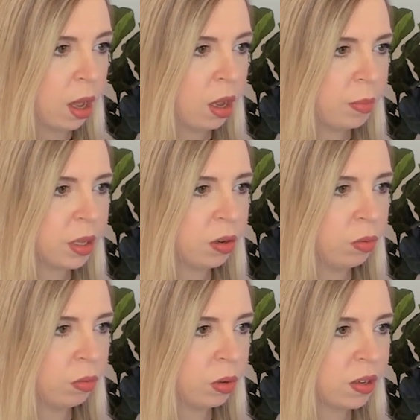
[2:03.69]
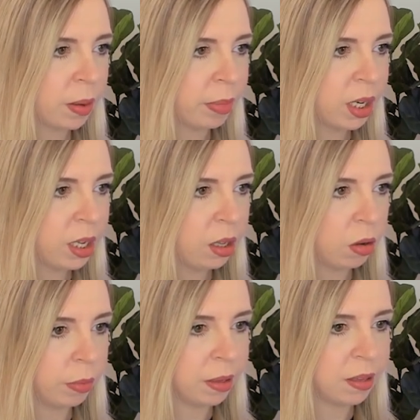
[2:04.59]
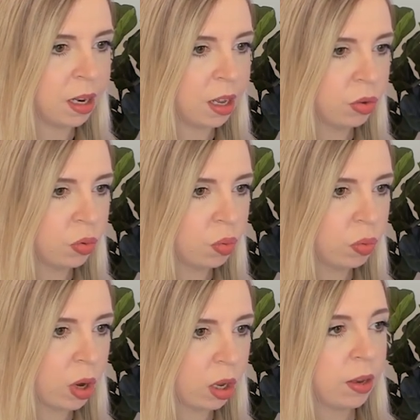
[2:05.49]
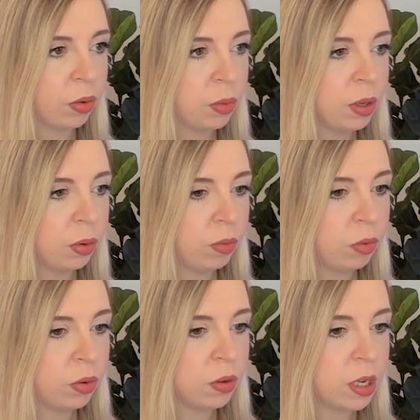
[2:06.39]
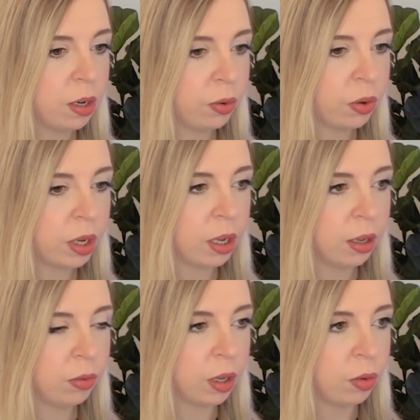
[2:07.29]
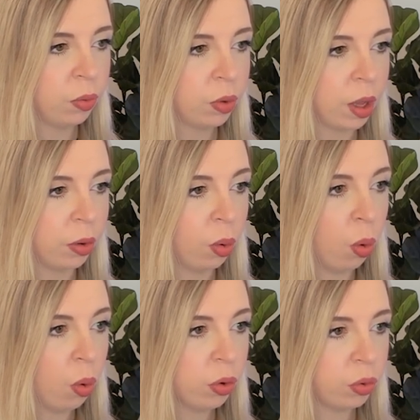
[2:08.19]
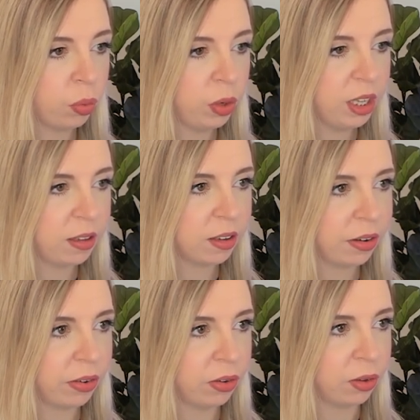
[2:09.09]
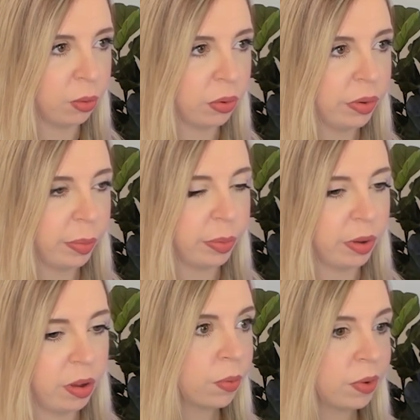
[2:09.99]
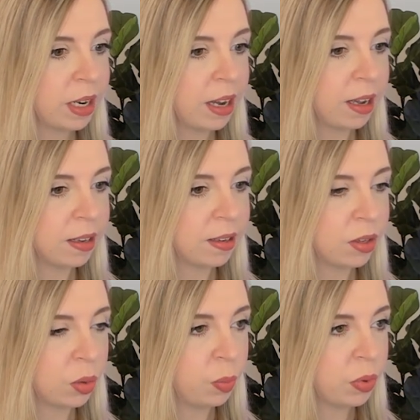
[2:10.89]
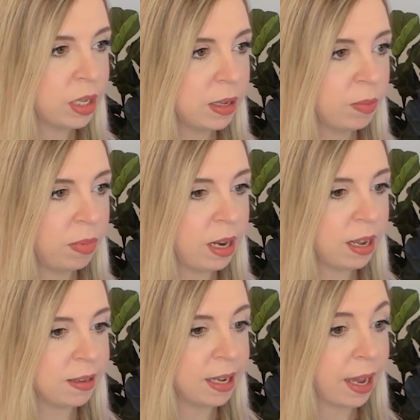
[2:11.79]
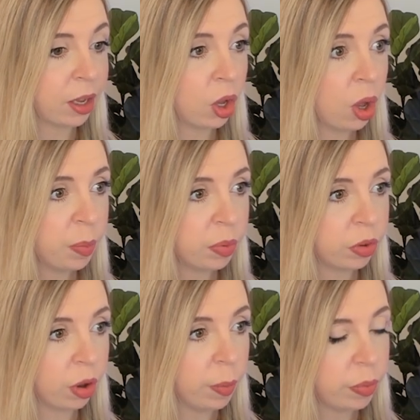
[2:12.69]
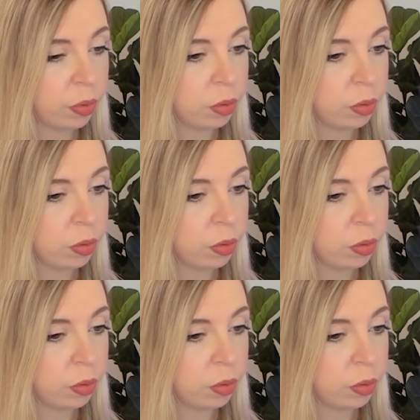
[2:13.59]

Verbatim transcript: Ah, mais dis donc, ouais, ça brille, mais c'est de la soie. Et ensuite, au niveau du style coréen, on a donc un gros sweat. Oh, c'est trop sympa. On a ce petit blazer crop top.